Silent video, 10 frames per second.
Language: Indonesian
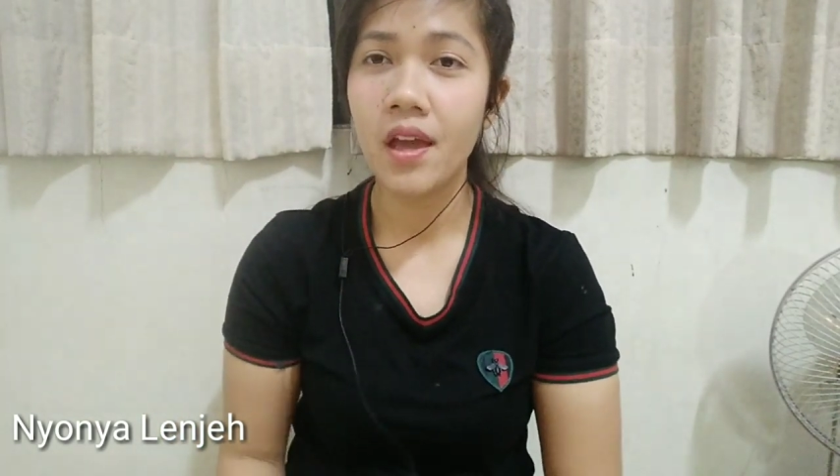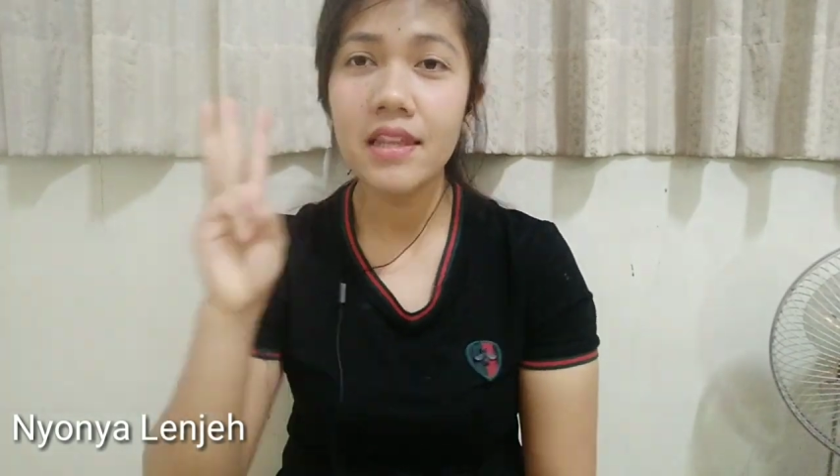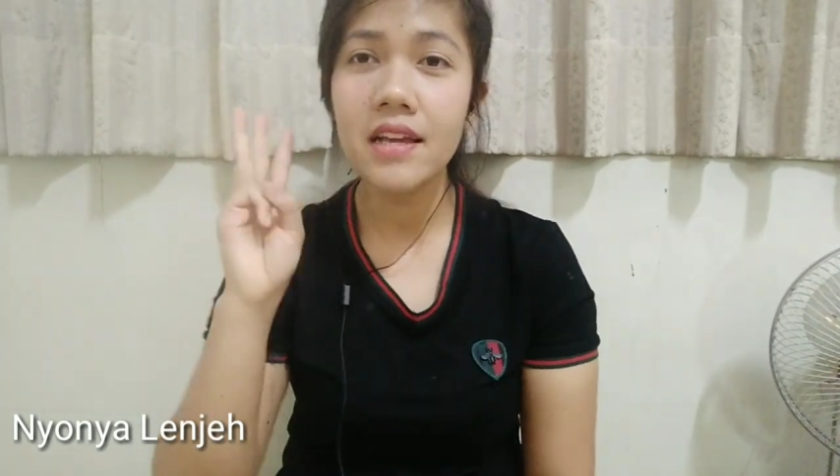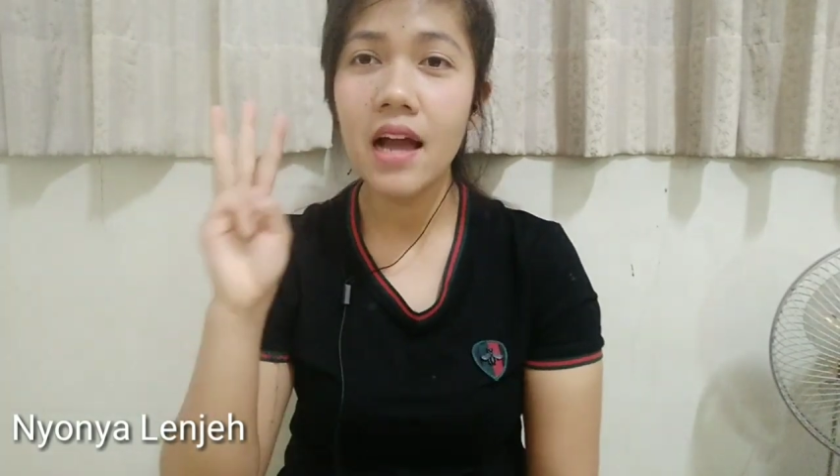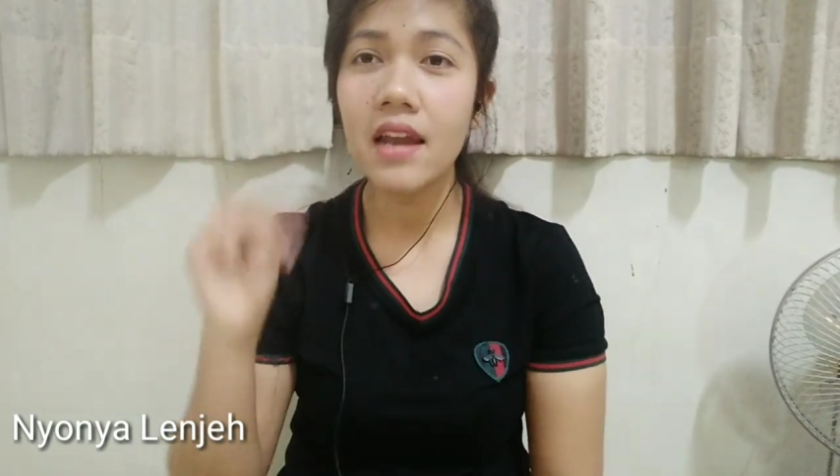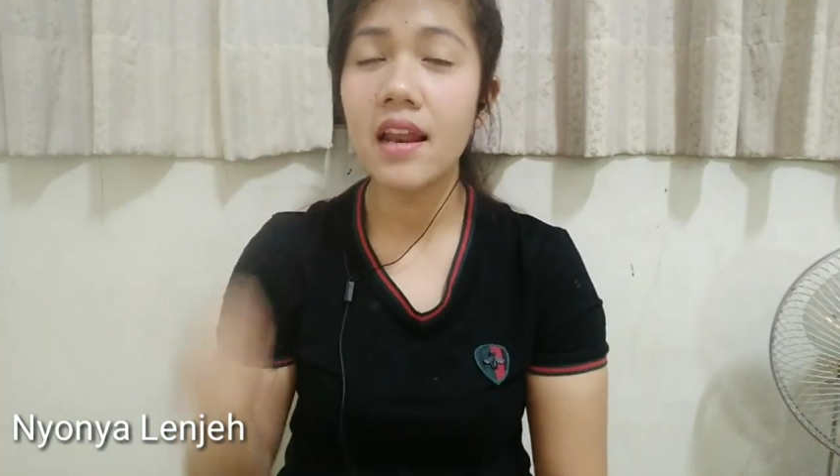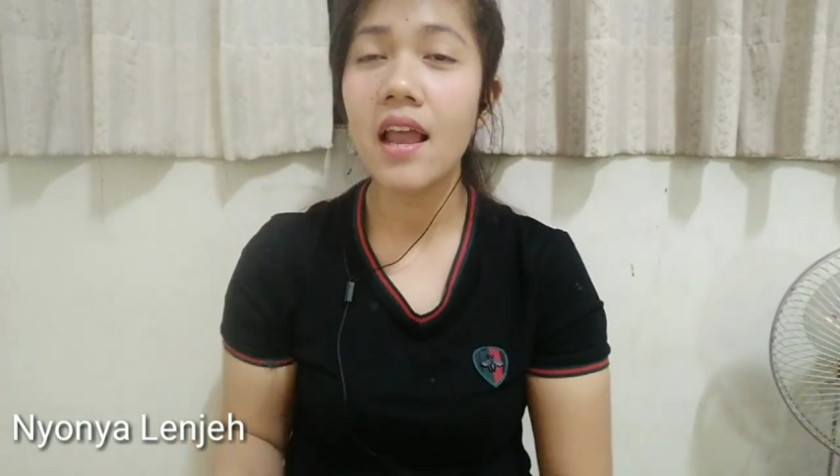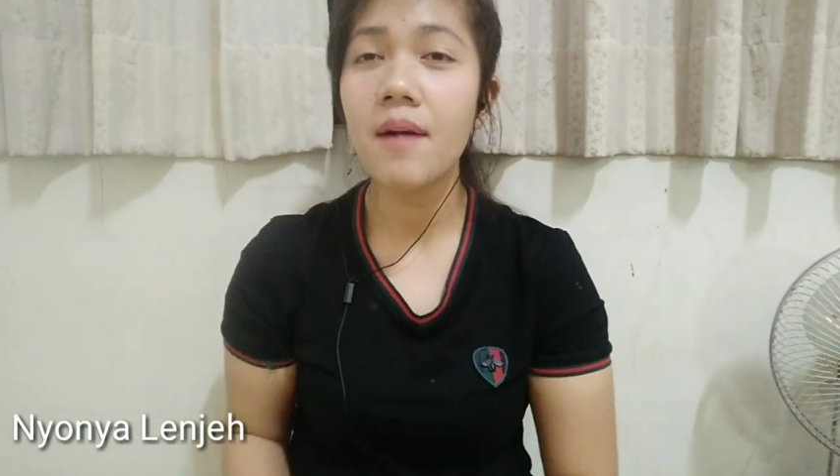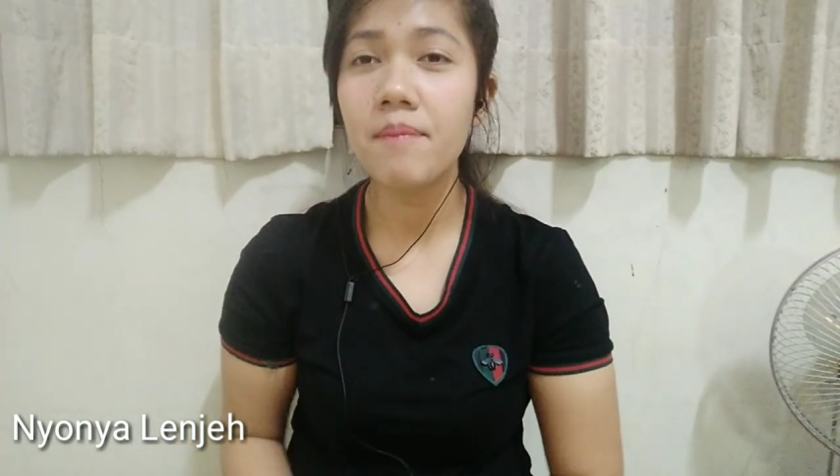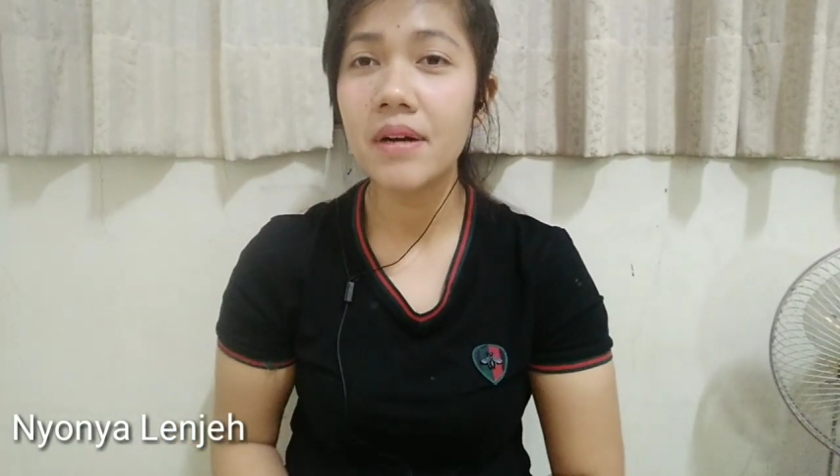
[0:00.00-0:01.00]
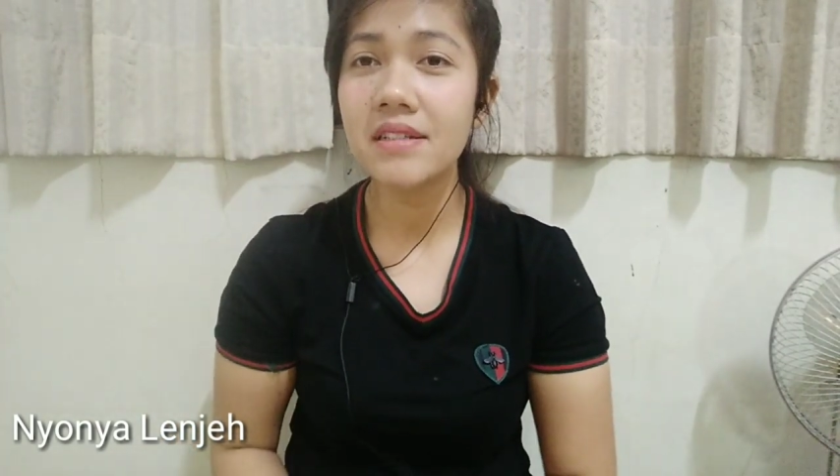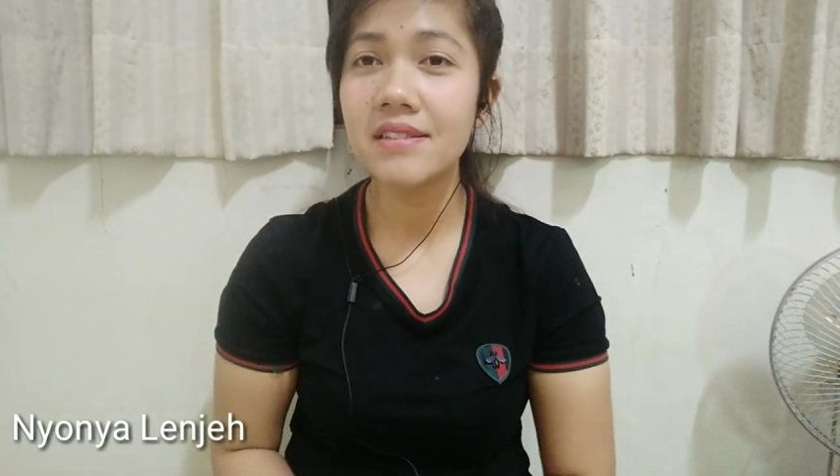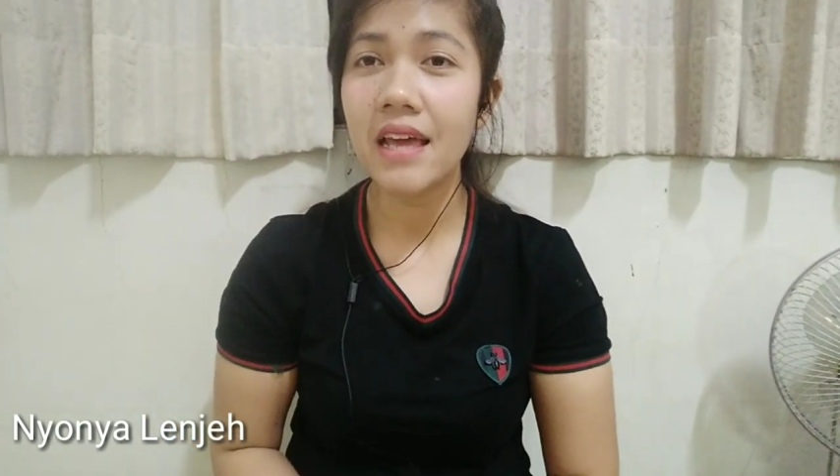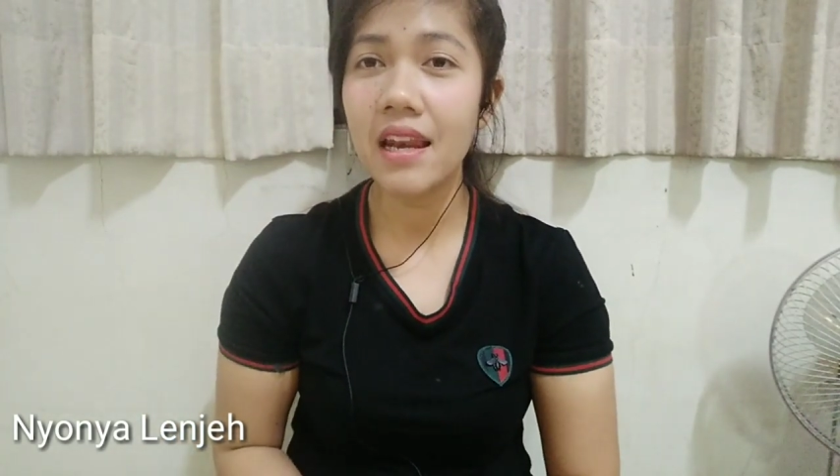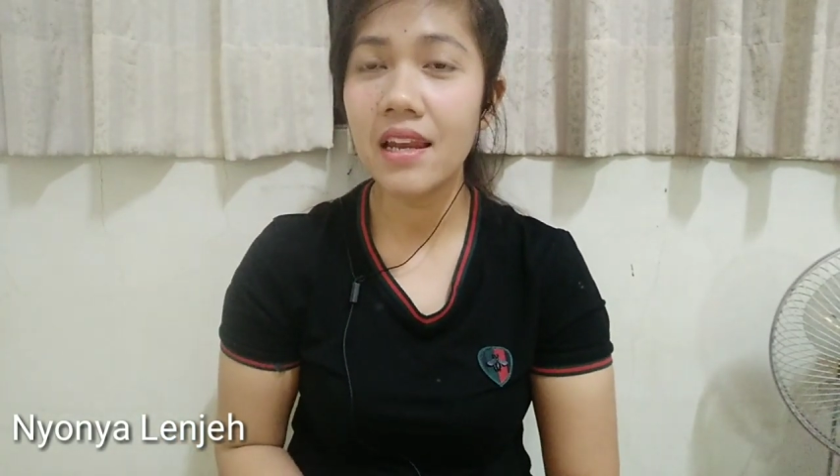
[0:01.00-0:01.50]
ketiga adalah menge
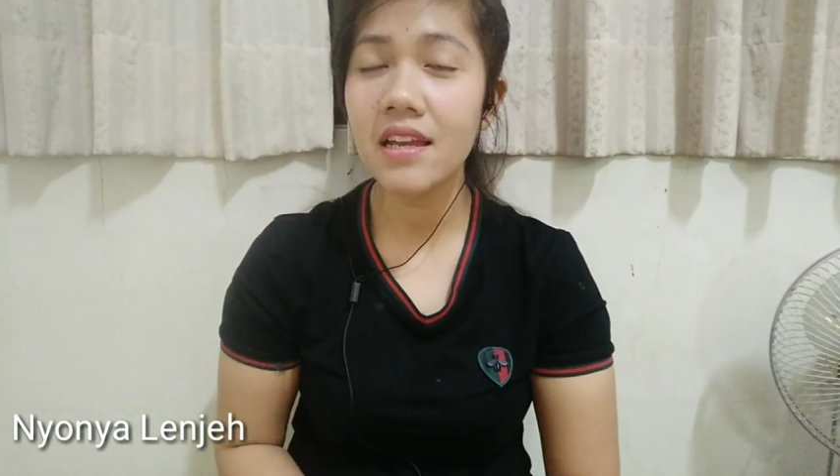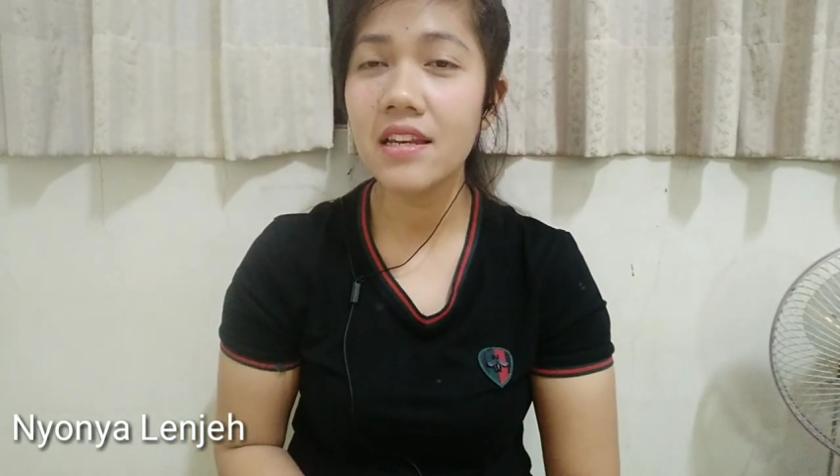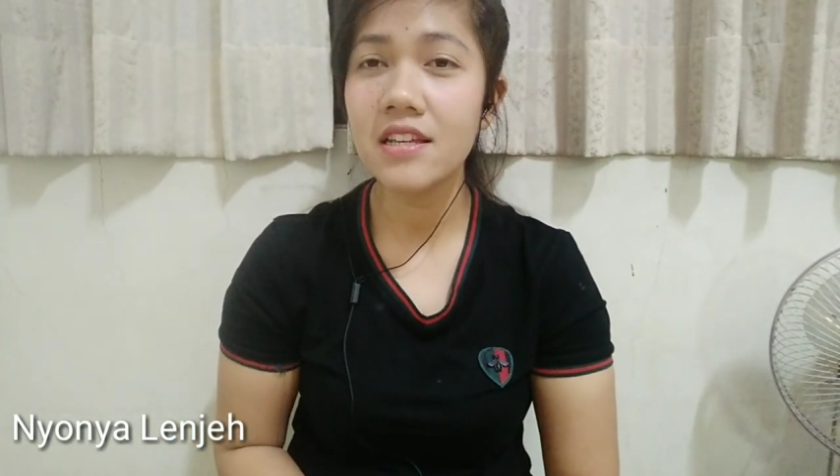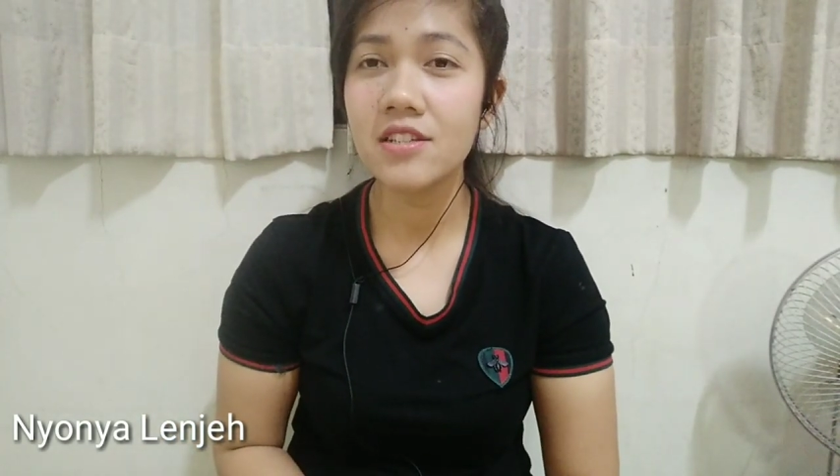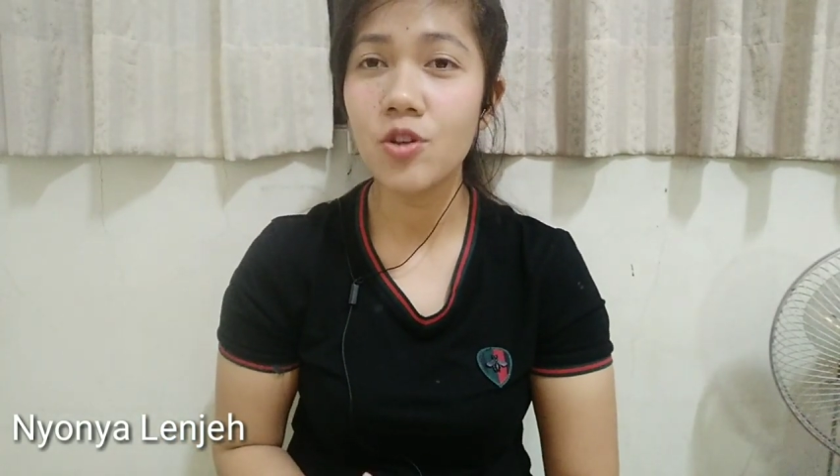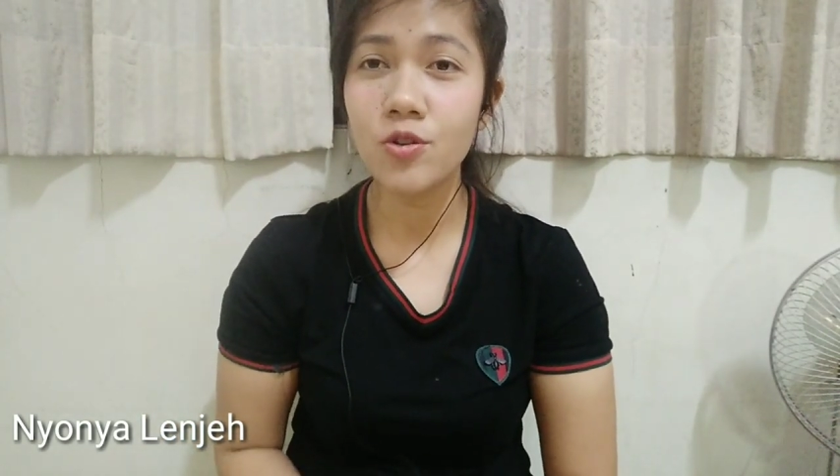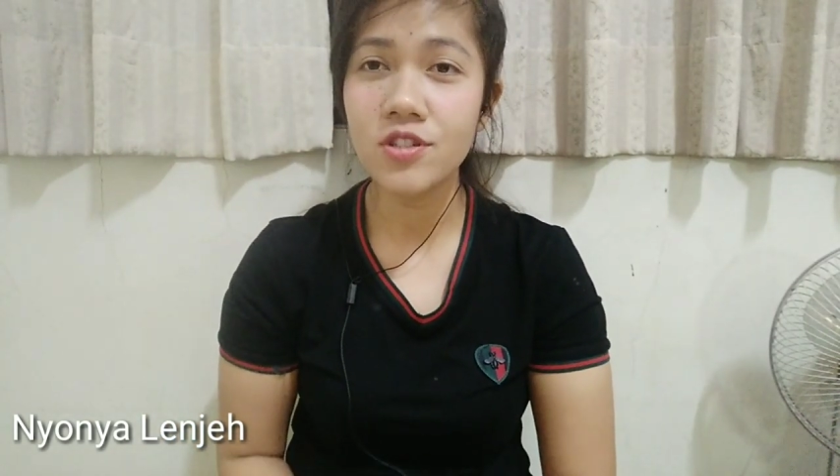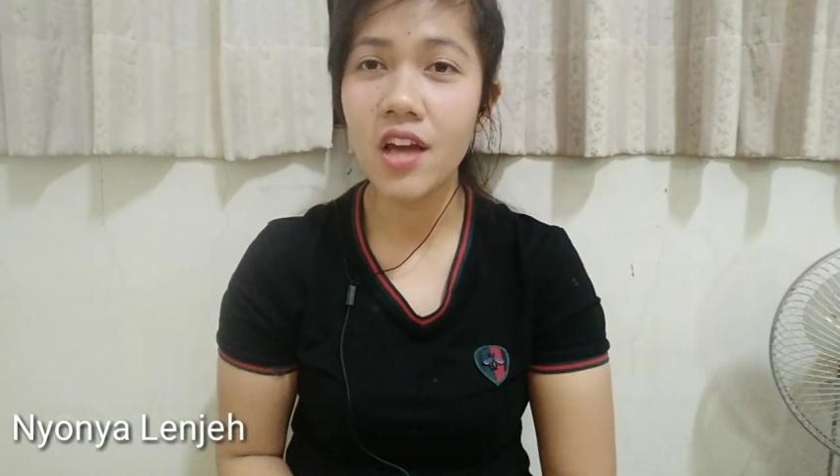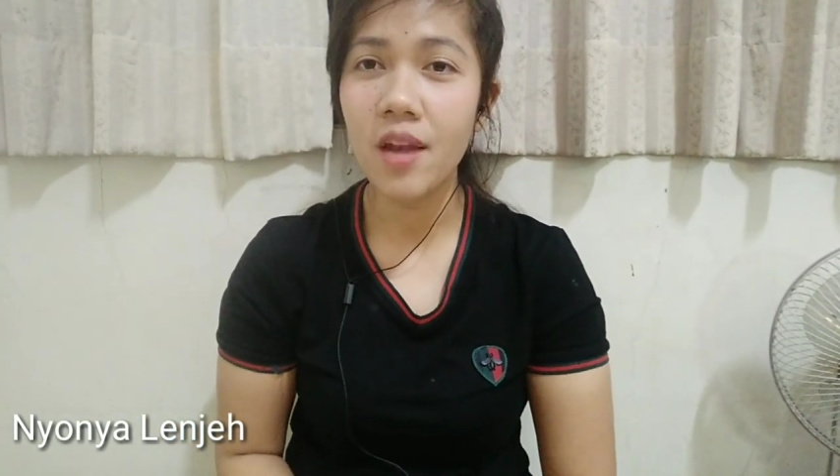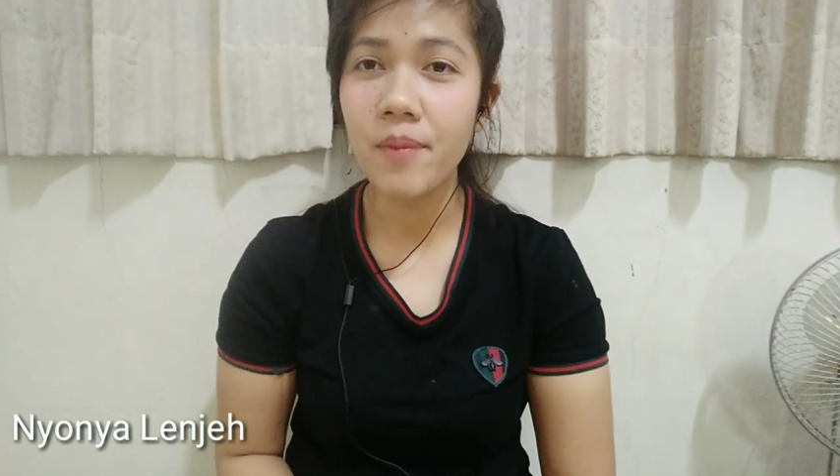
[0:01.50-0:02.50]
di sosial